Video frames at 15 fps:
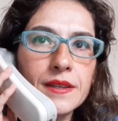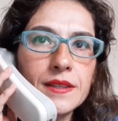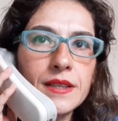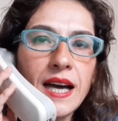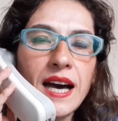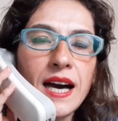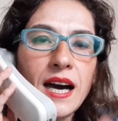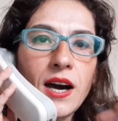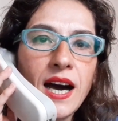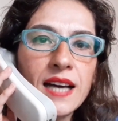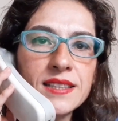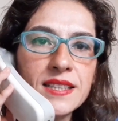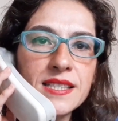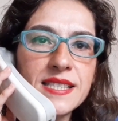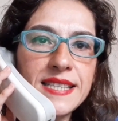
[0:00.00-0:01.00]
I,
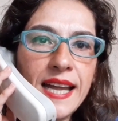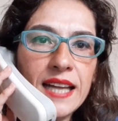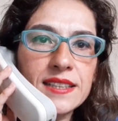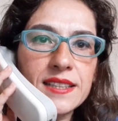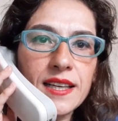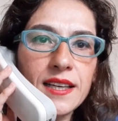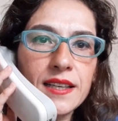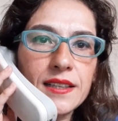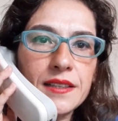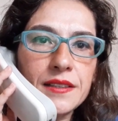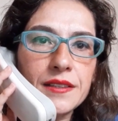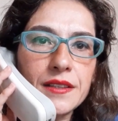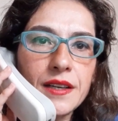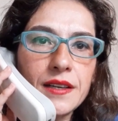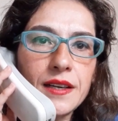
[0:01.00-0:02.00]
understand
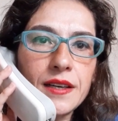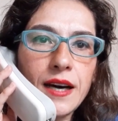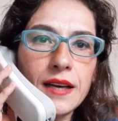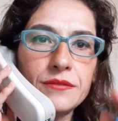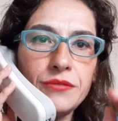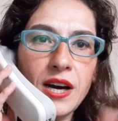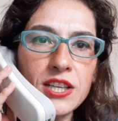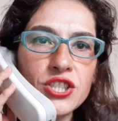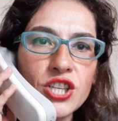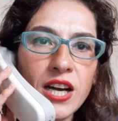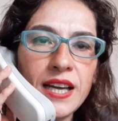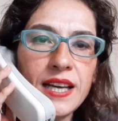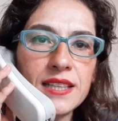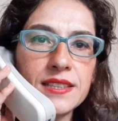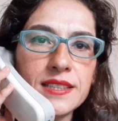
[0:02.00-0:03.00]
I watch,
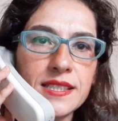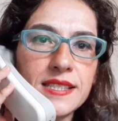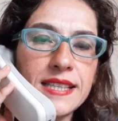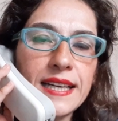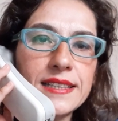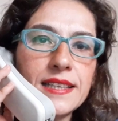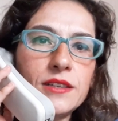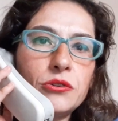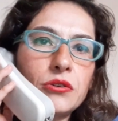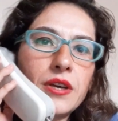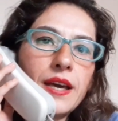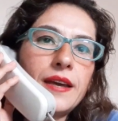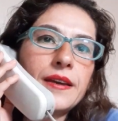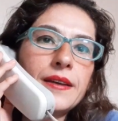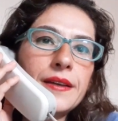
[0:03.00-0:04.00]
I understand.
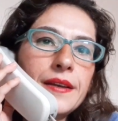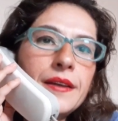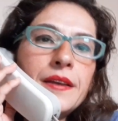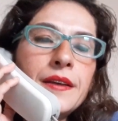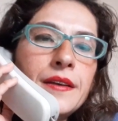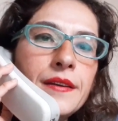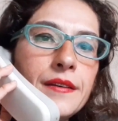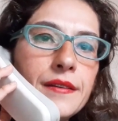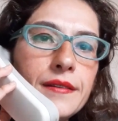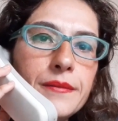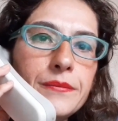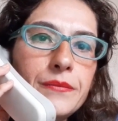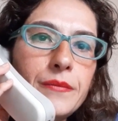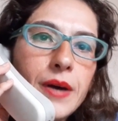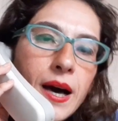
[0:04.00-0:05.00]
Okay.
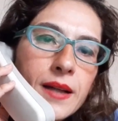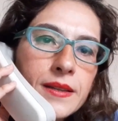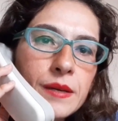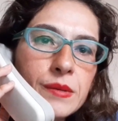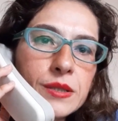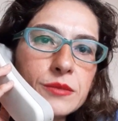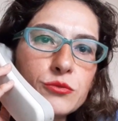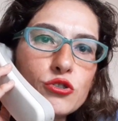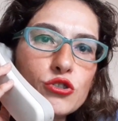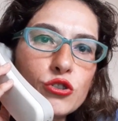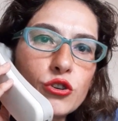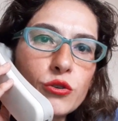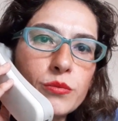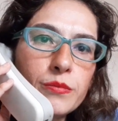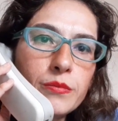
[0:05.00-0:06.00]
Anlamadım
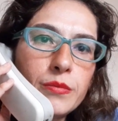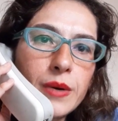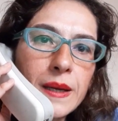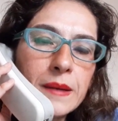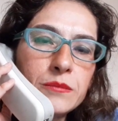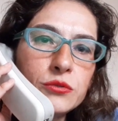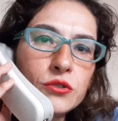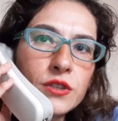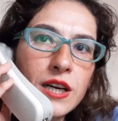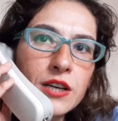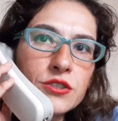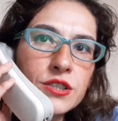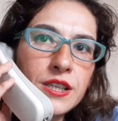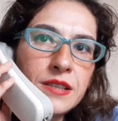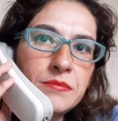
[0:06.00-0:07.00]
çünkü. Bana bunu daha
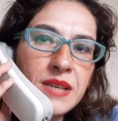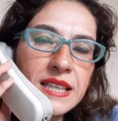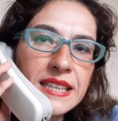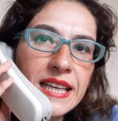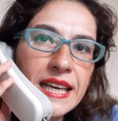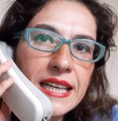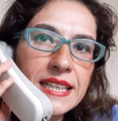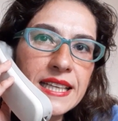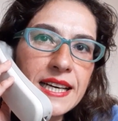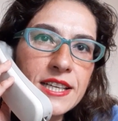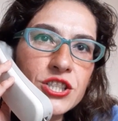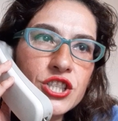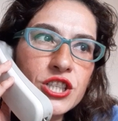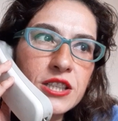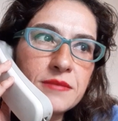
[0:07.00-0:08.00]
önce 27 kere daha
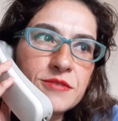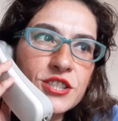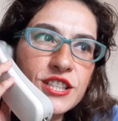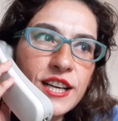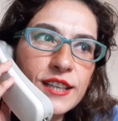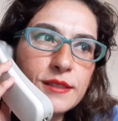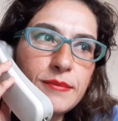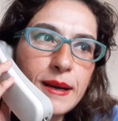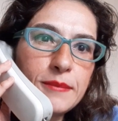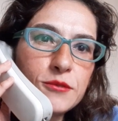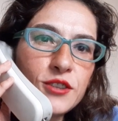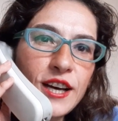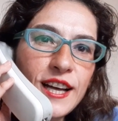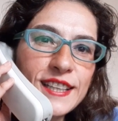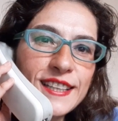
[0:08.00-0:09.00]
açıklamışlardı. Ben
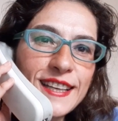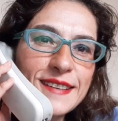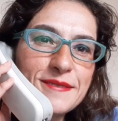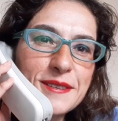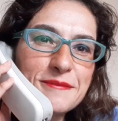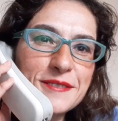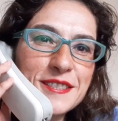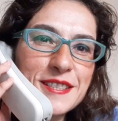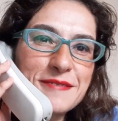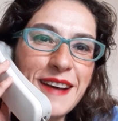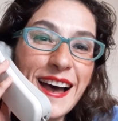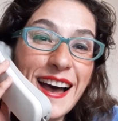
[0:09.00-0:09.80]
bunu anlayamamıştım.